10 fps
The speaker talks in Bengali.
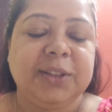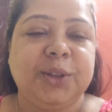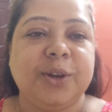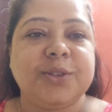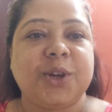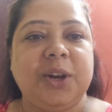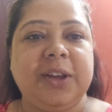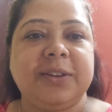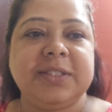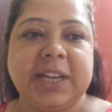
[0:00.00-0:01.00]
তো চলো
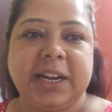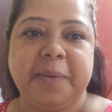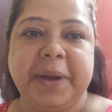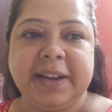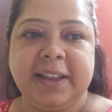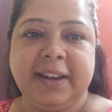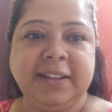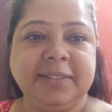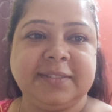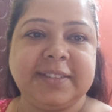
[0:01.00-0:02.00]
এখন চাটা বানিয়ে
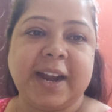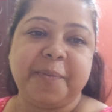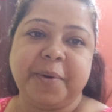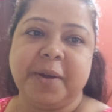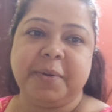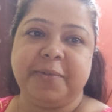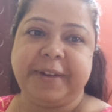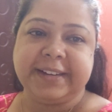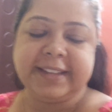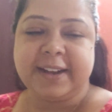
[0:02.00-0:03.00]
নিই তারপর আমার
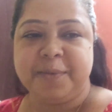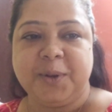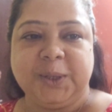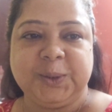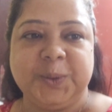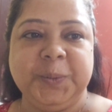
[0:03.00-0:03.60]
ওয়েট দেখাবো কত